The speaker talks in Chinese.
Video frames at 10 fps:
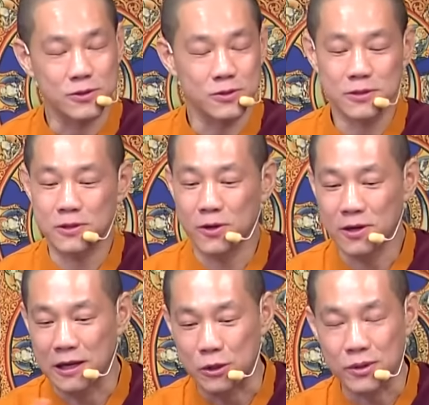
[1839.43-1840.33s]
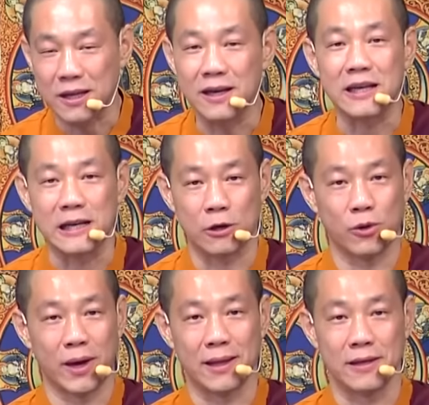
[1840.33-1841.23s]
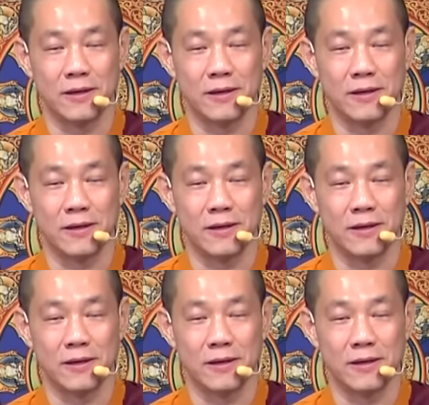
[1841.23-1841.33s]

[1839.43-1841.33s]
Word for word: 就是有很多的凌乱，